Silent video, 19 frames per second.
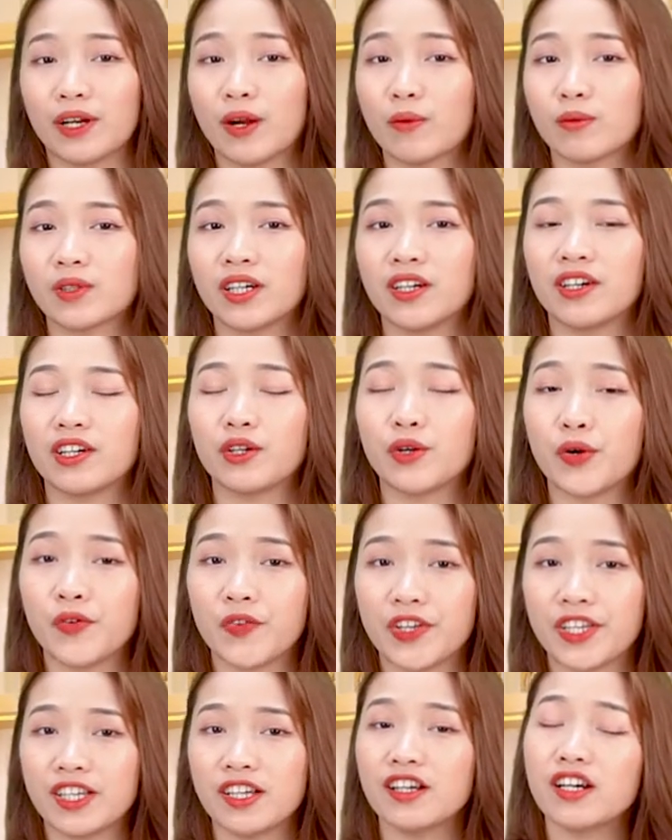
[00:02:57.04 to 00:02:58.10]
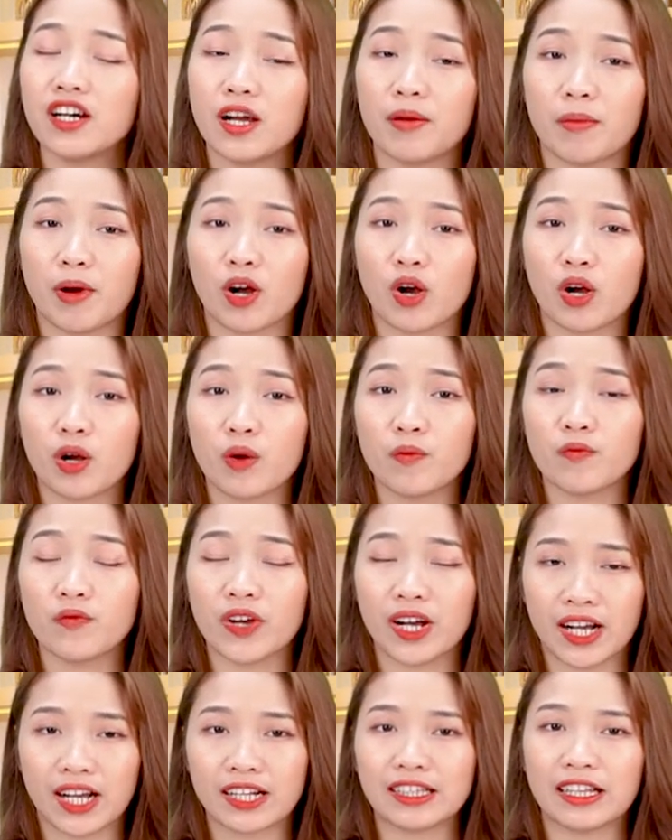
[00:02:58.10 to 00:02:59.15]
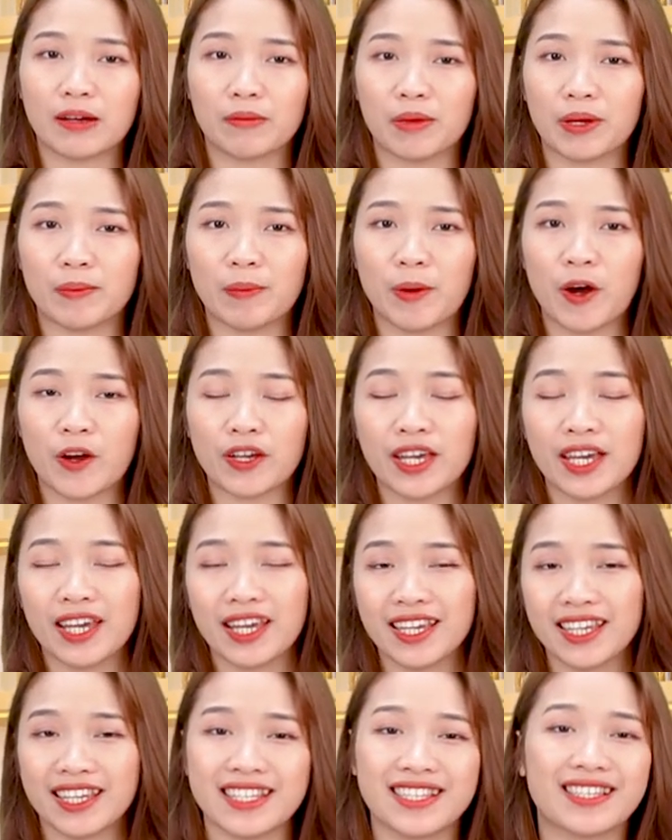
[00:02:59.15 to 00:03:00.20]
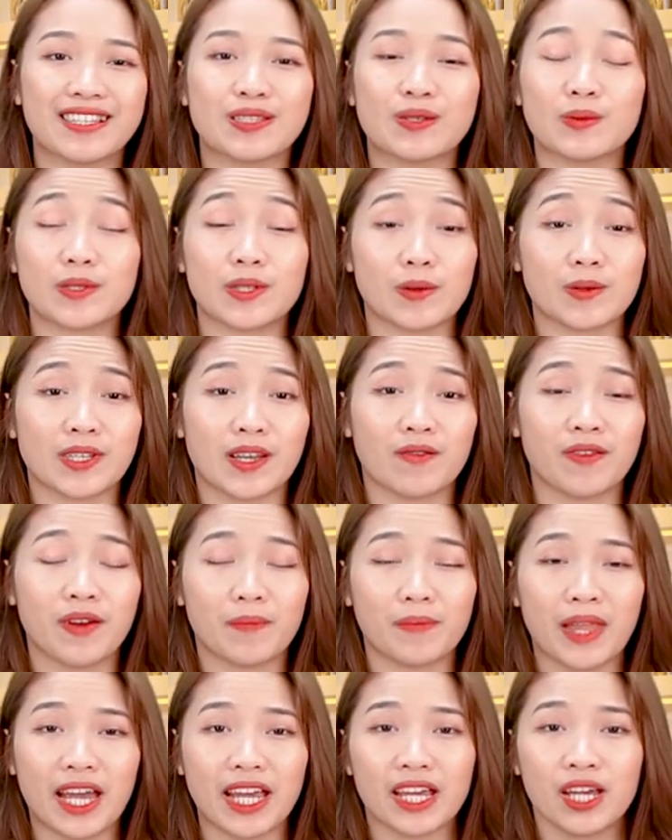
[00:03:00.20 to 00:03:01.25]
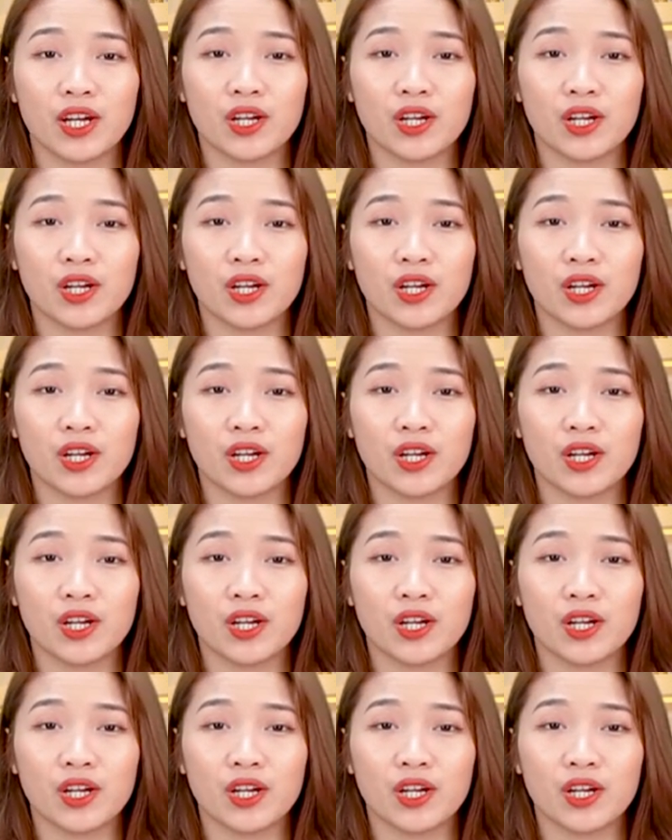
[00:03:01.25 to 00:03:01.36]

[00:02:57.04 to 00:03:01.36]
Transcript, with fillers: đồng thời đối với những người mà có công việc căng thẳng mệt mỏi, khi sử dụng dòng sản phẩm này,